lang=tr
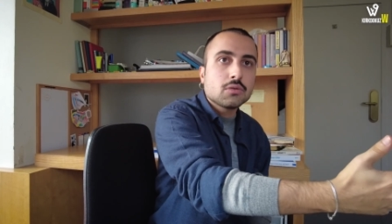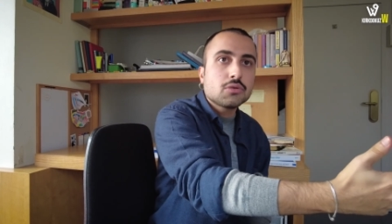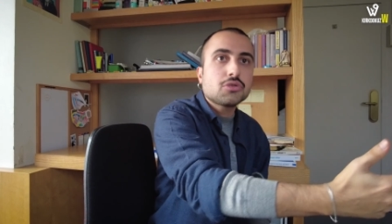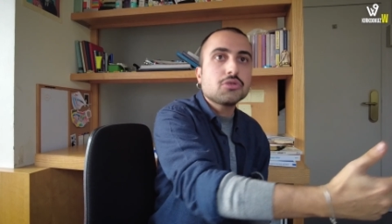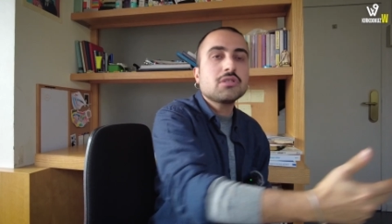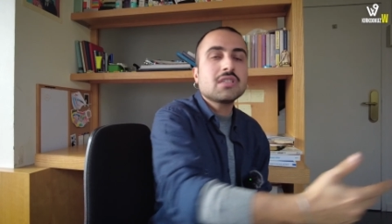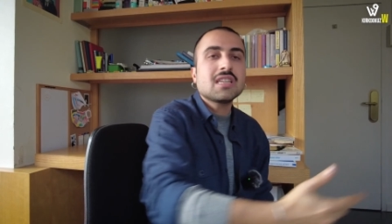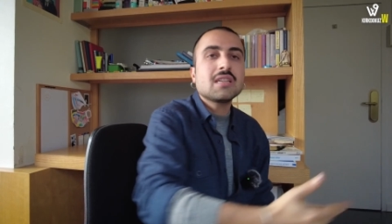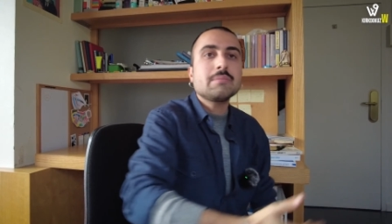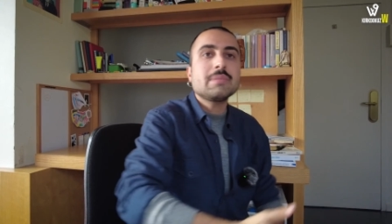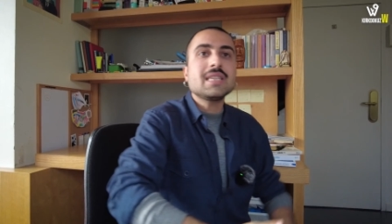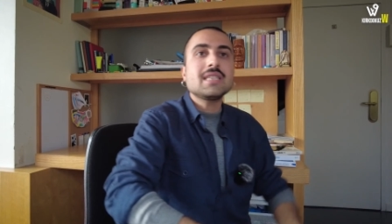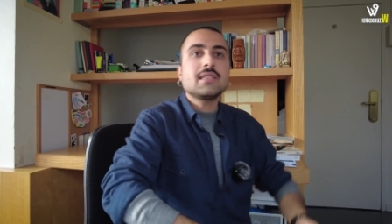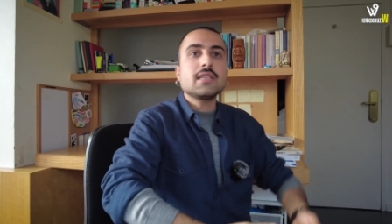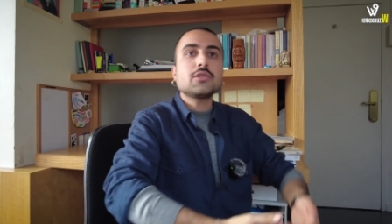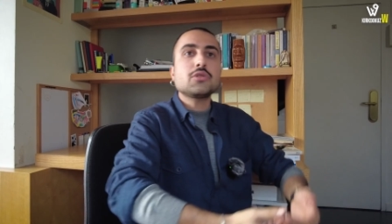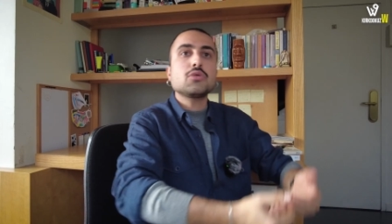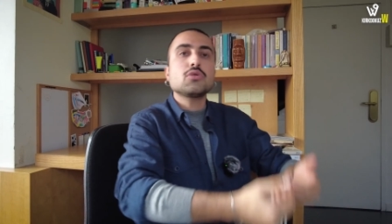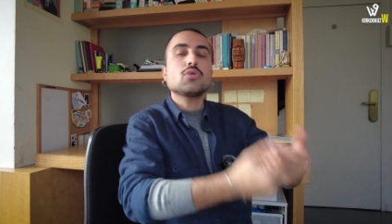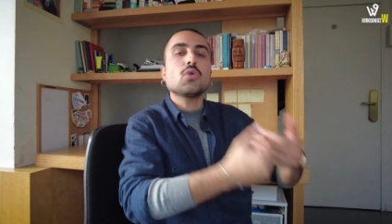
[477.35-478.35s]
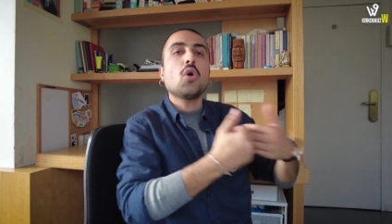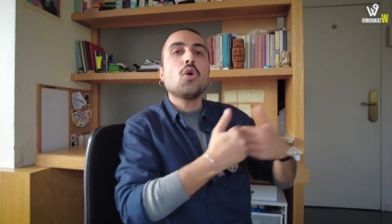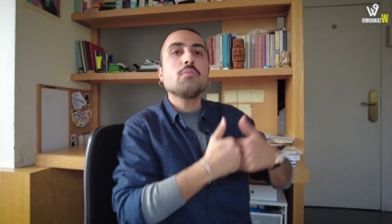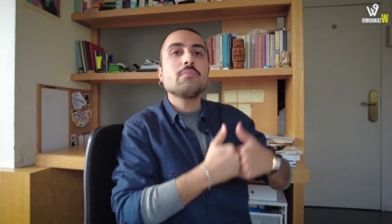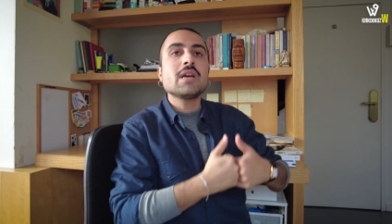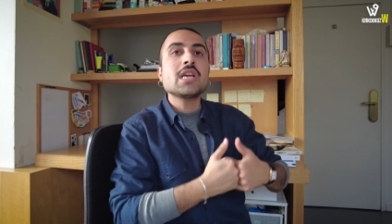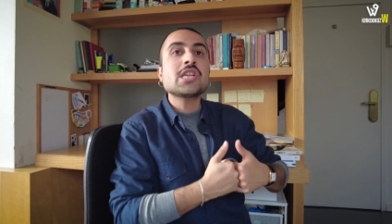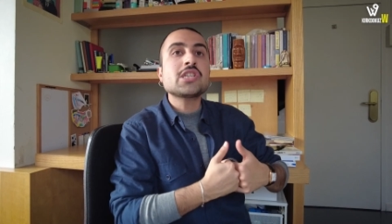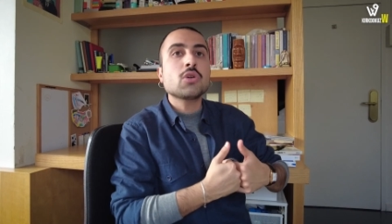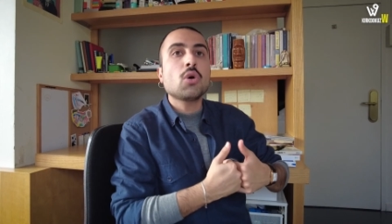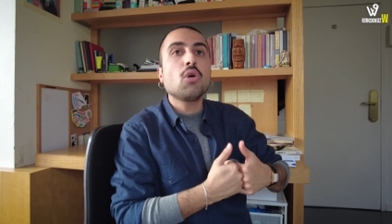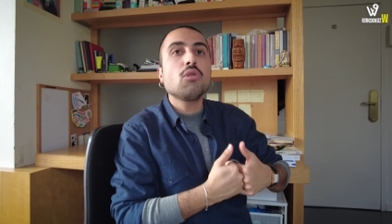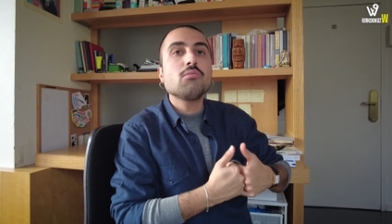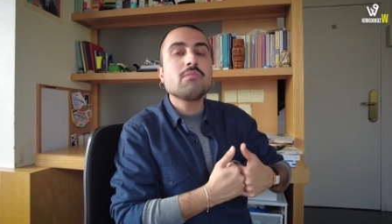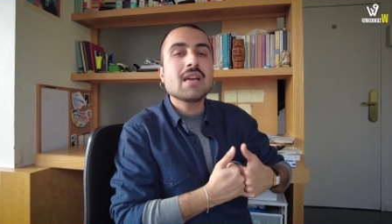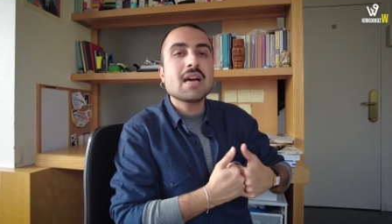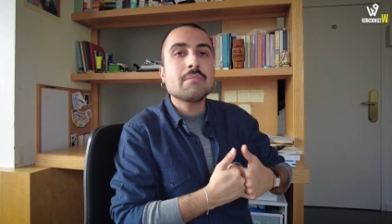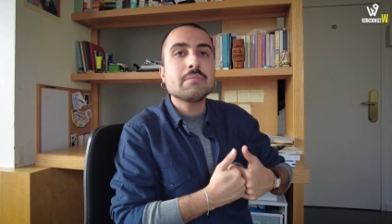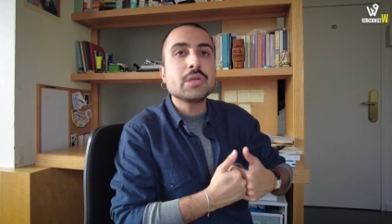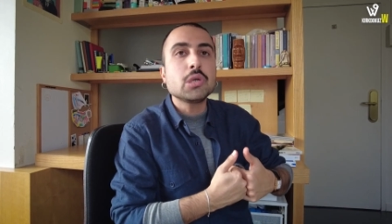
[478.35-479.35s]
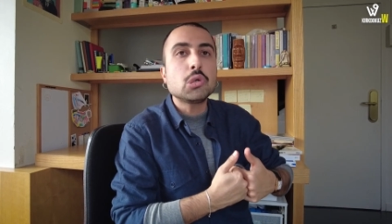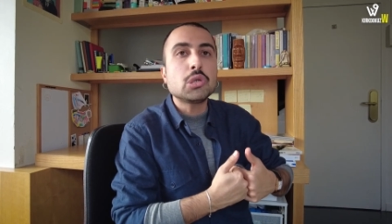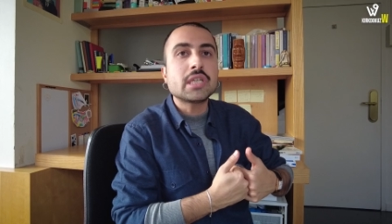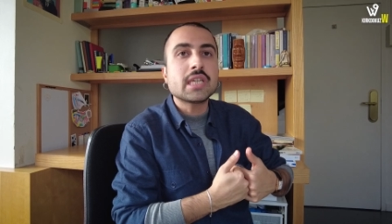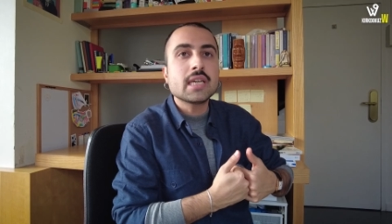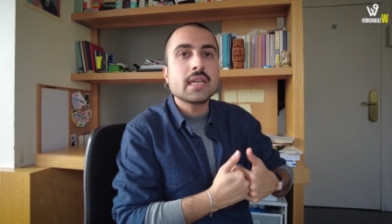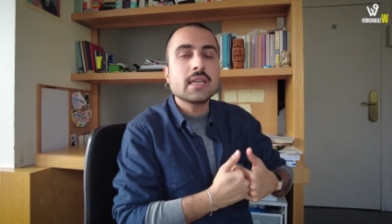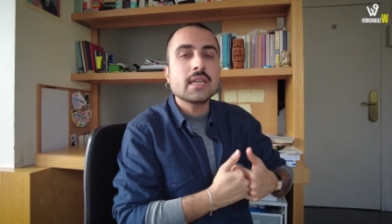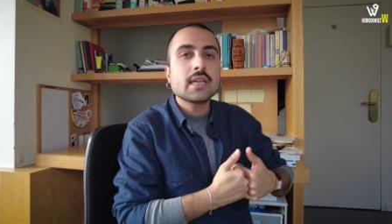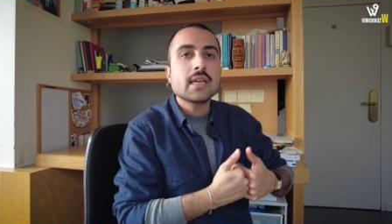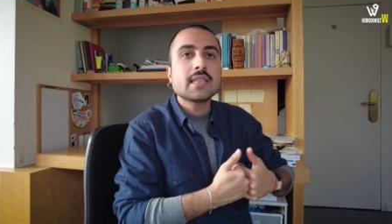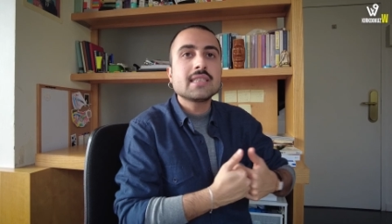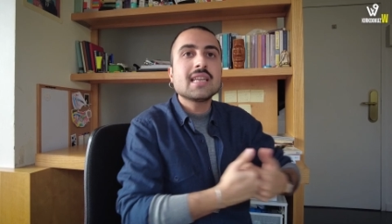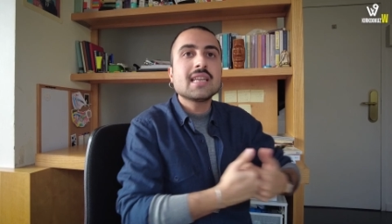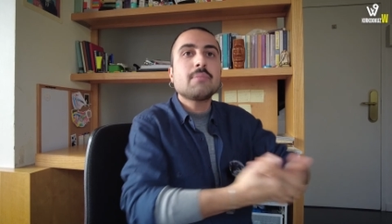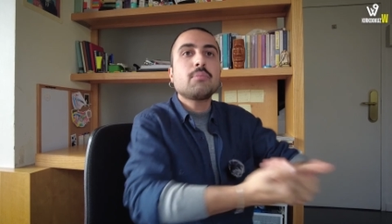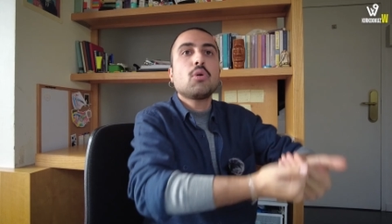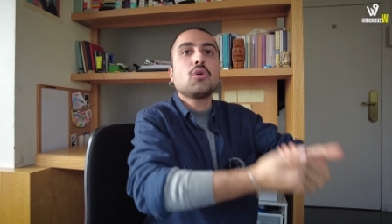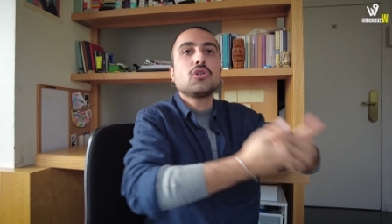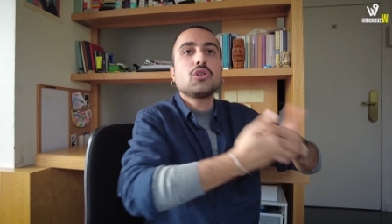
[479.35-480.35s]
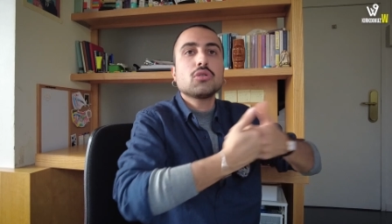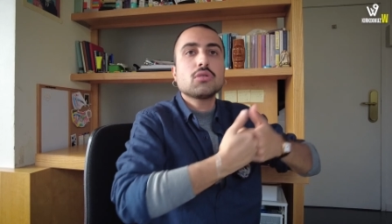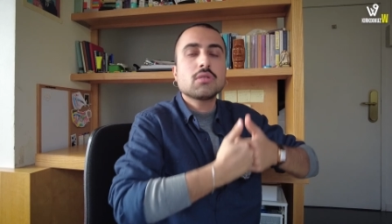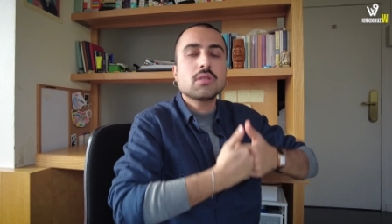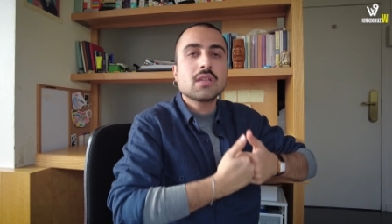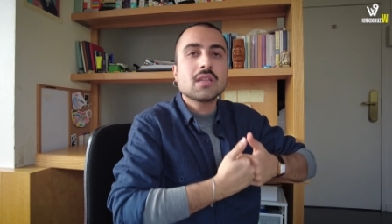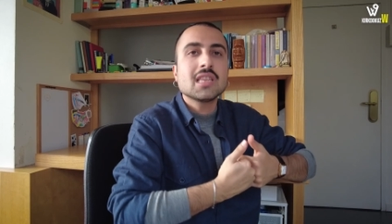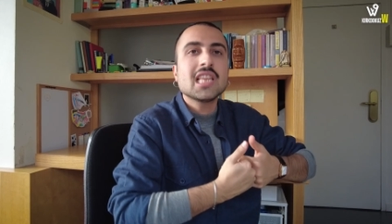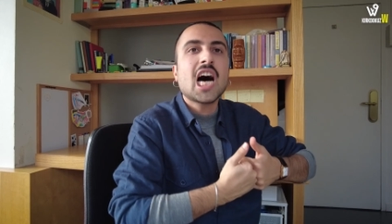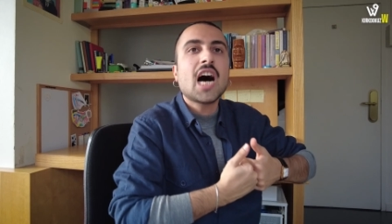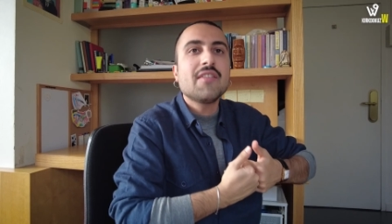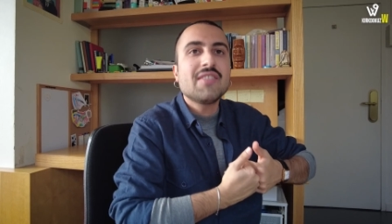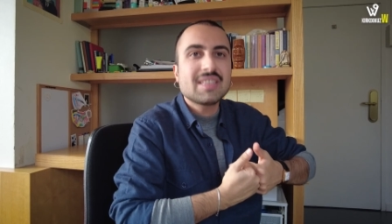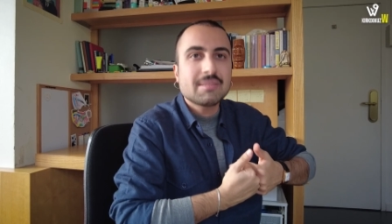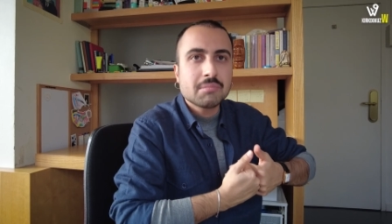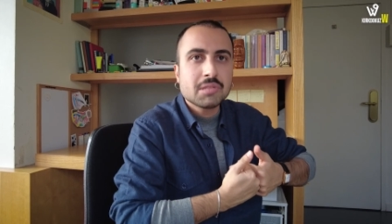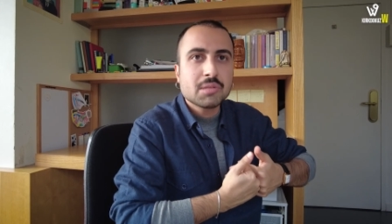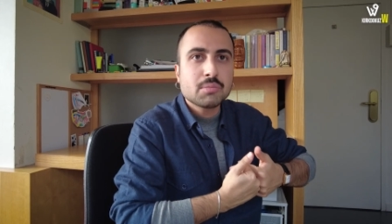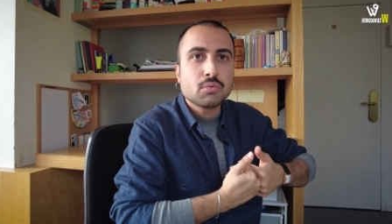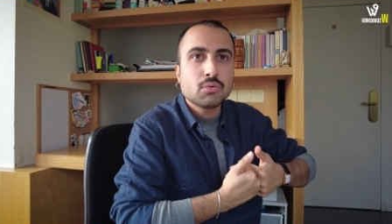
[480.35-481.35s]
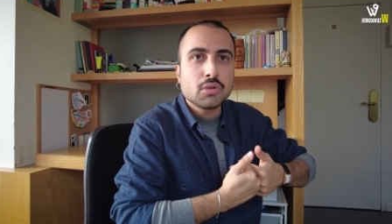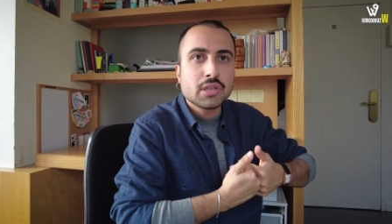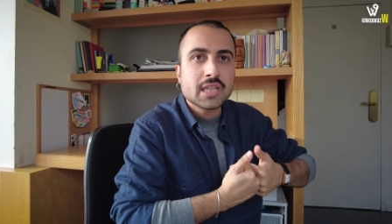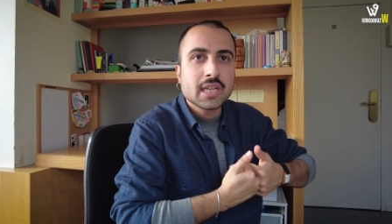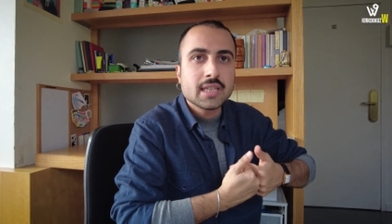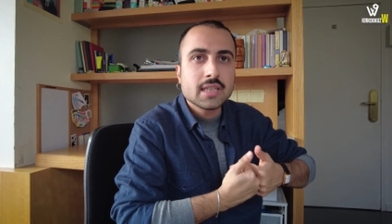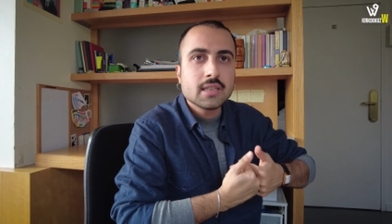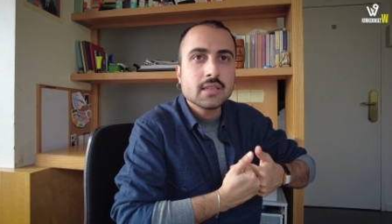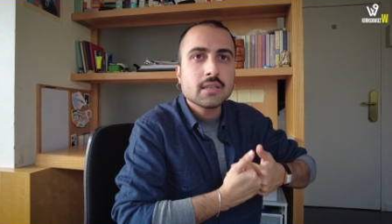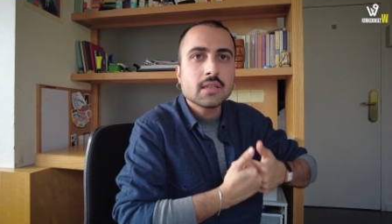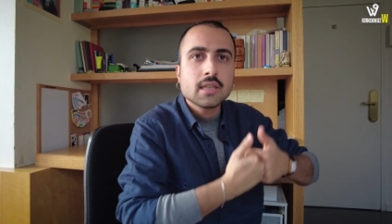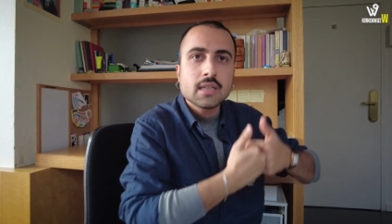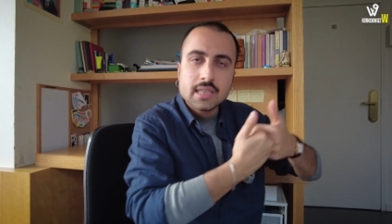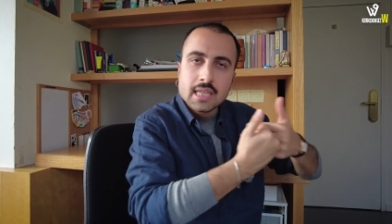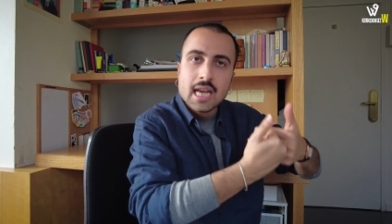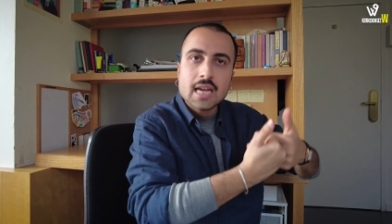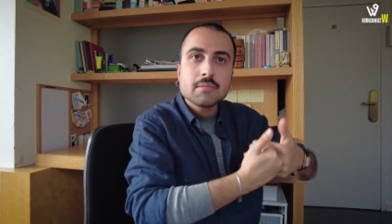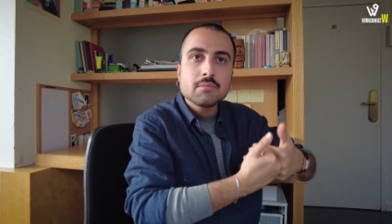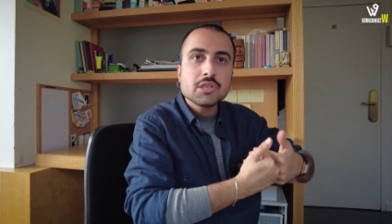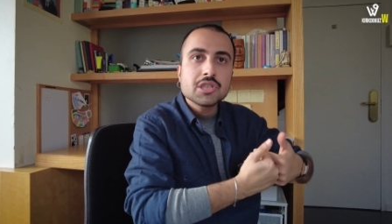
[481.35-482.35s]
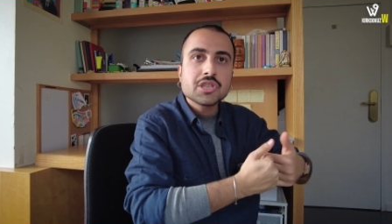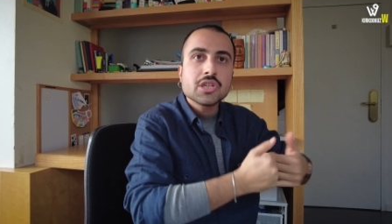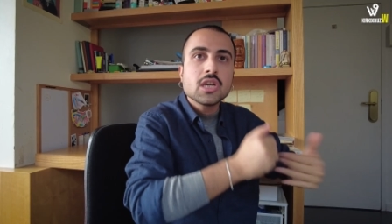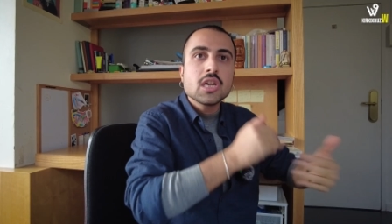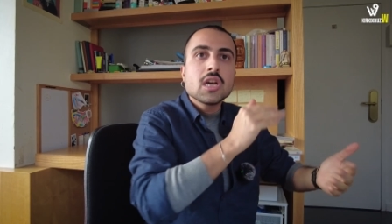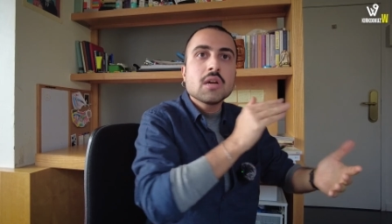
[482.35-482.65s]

Düşünsene 1815'te olmayan bir ülke Napolyon etmiş bu ülkeyi. Yenmiş.